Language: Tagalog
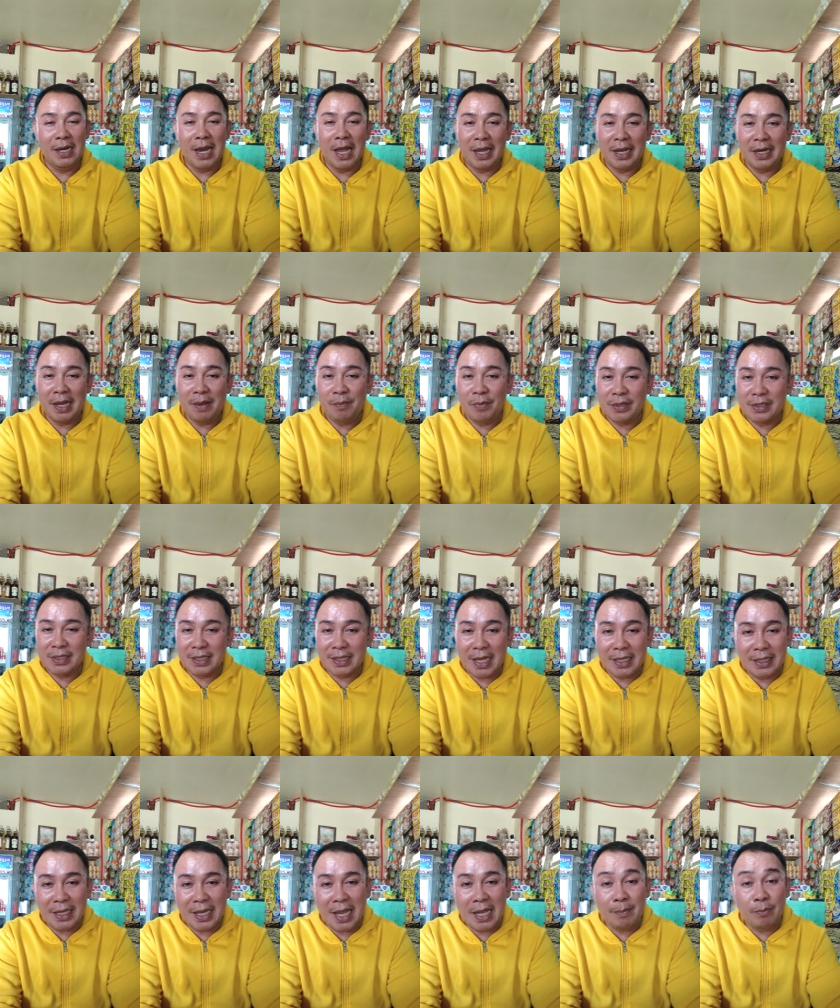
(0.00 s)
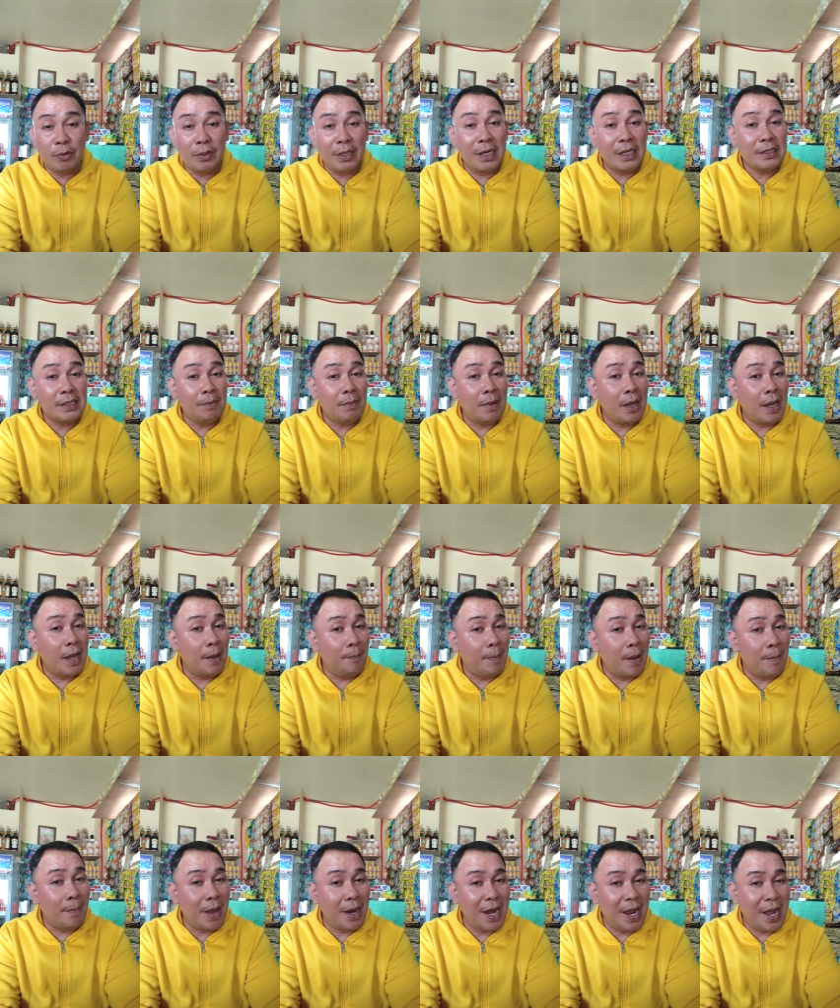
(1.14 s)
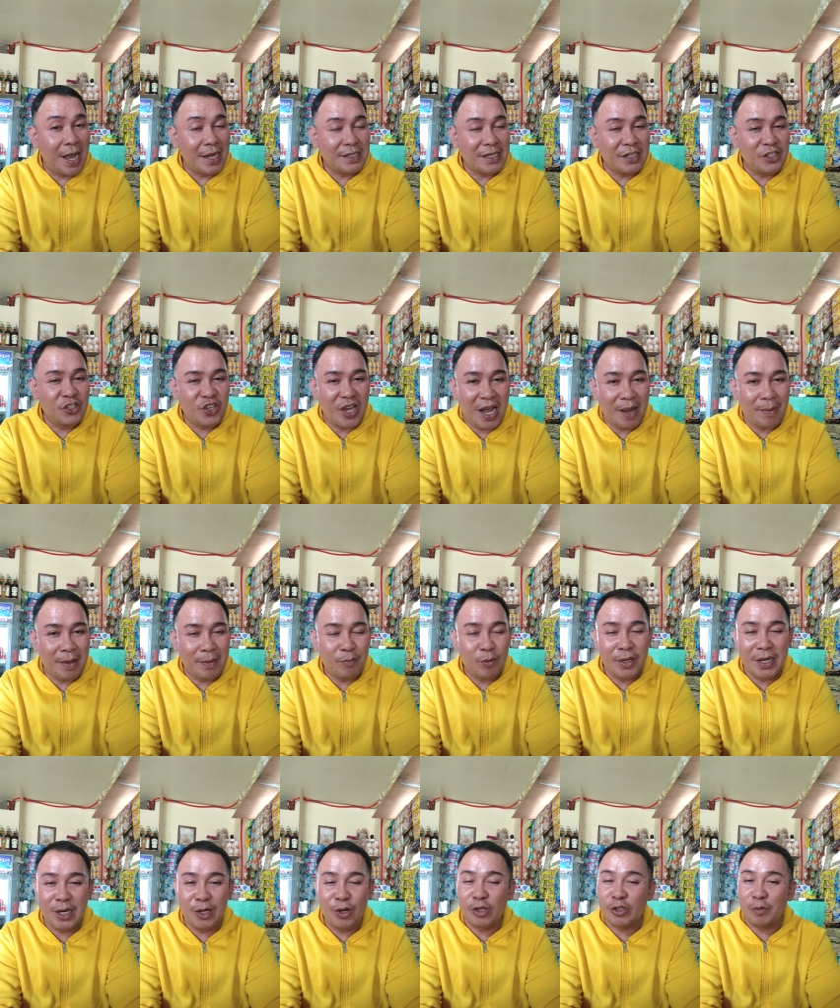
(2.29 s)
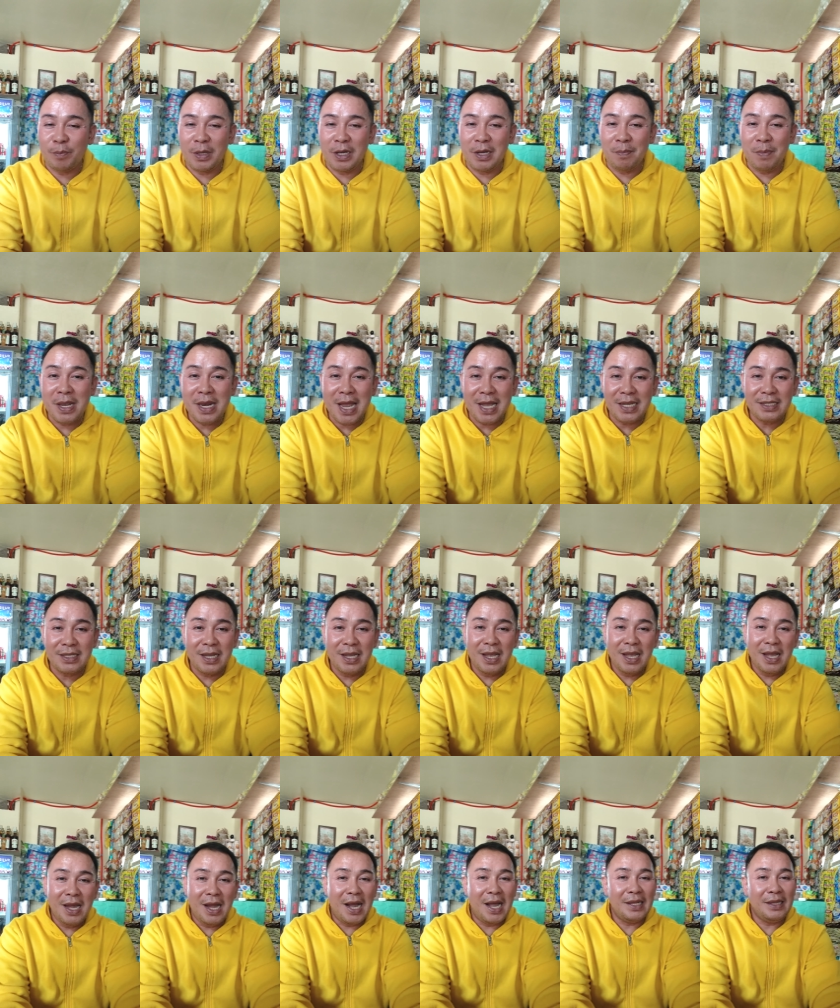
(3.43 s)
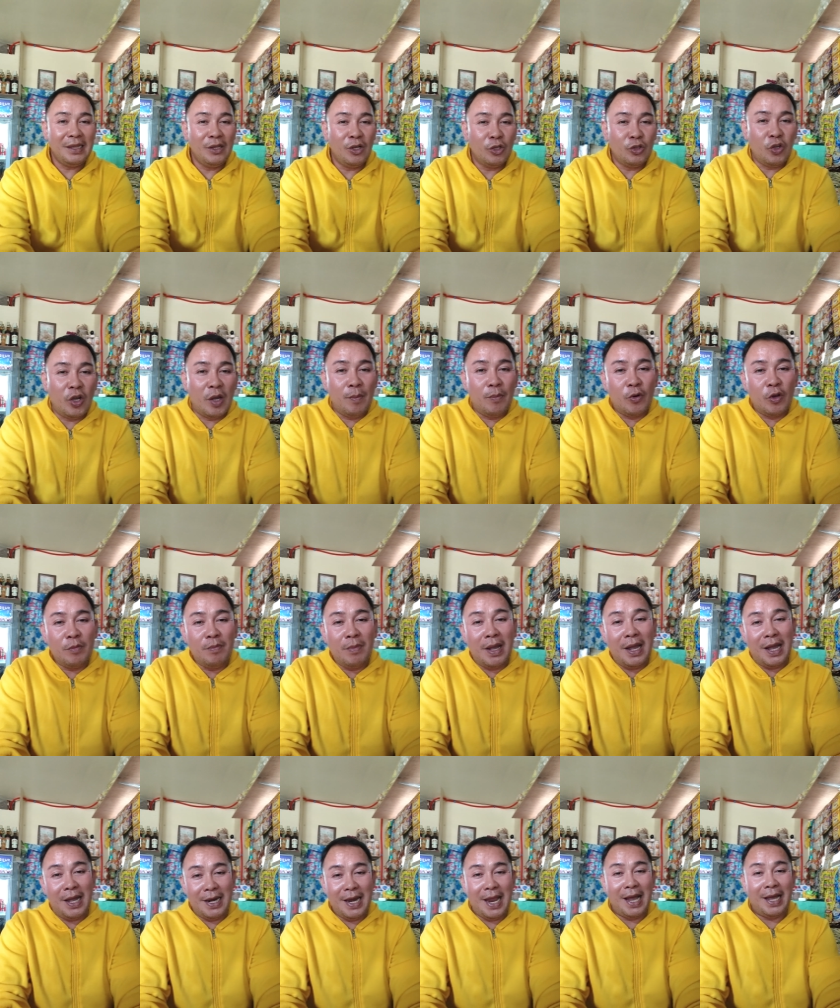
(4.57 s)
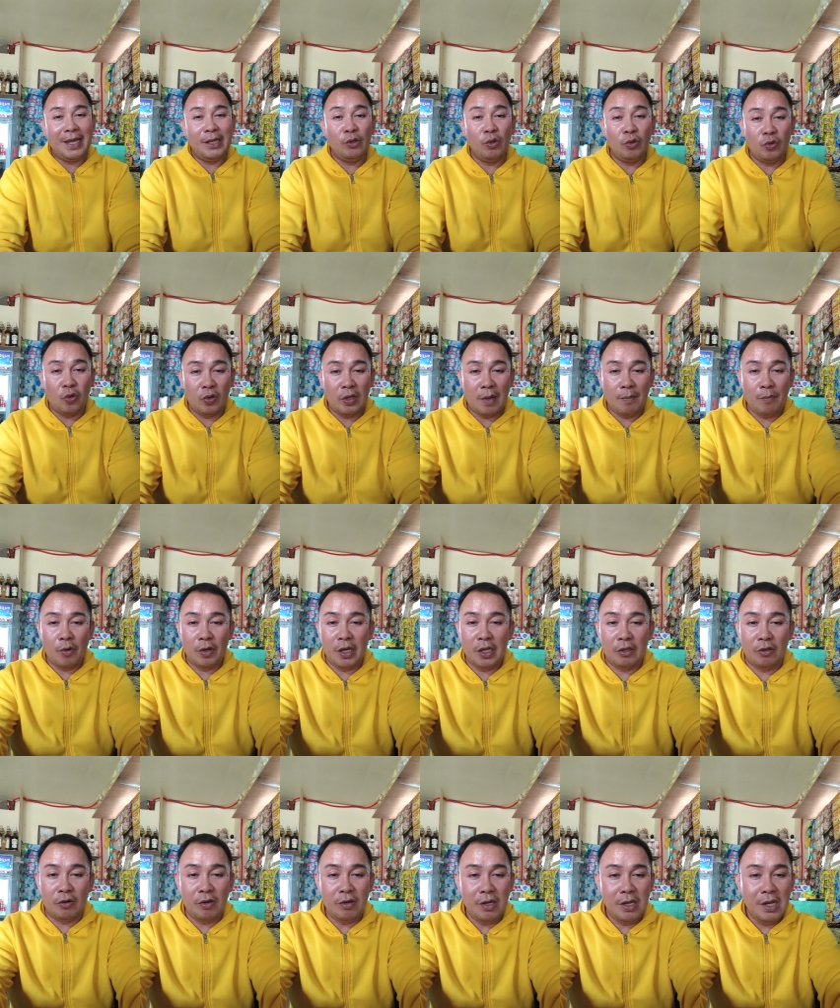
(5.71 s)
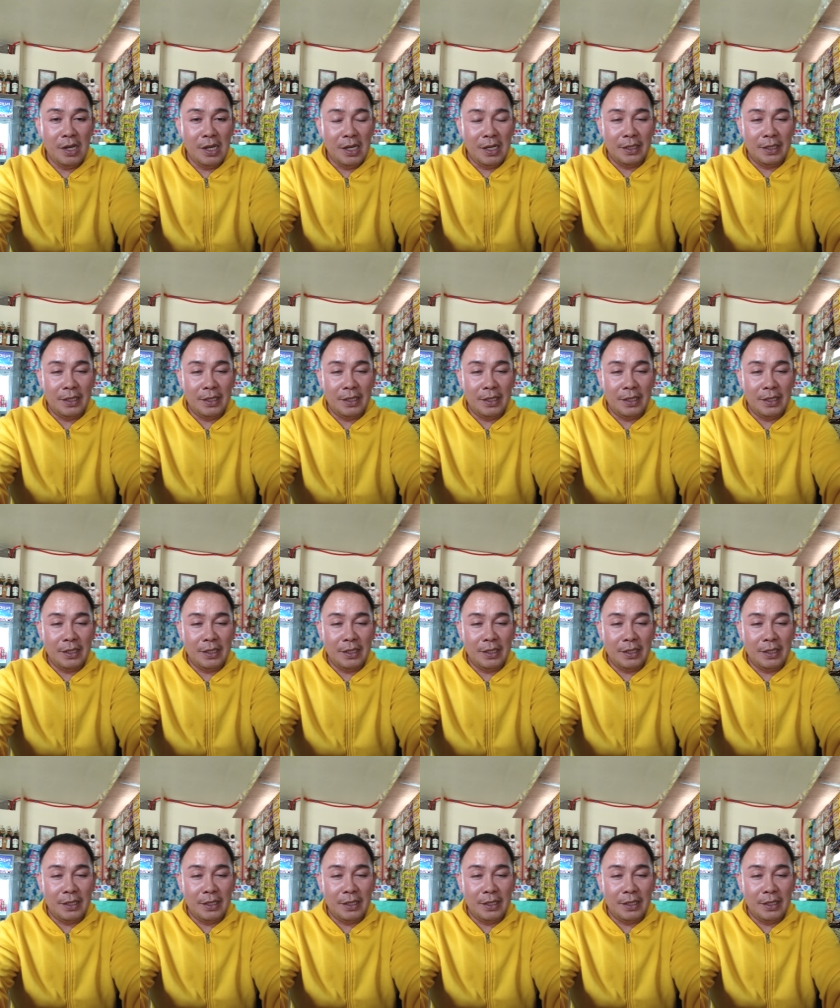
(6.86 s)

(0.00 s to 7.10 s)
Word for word: lucky numbers na tatayaan po nila sa mga pangmalakasang jackpot po ng Lotto Pilipinas at Lotto Abroad mga kalaki. Tutok na po rito.